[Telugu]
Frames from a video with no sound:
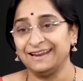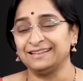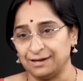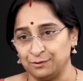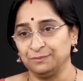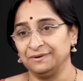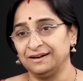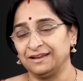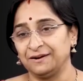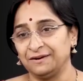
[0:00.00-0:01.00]
ఈడేతలు
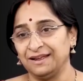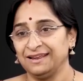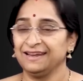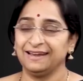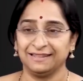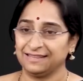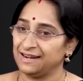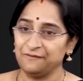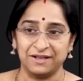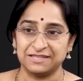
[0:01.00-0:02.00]
అంటారు
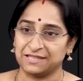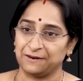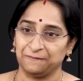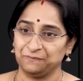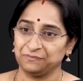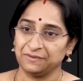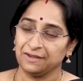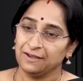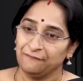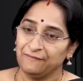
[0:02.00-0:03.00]
ఈడేతలని వేస్తారు
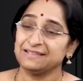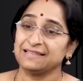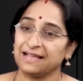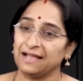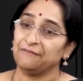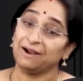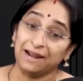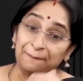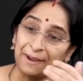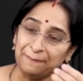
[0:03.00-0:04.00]
వేసాక
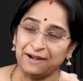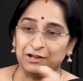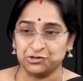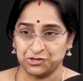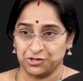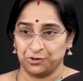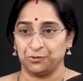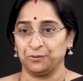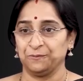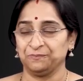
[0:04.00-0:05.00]
వాళ్ళ అమ్మాయి పెళ్ళి వచ్చింది
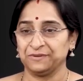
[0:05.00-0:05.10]
అనుకో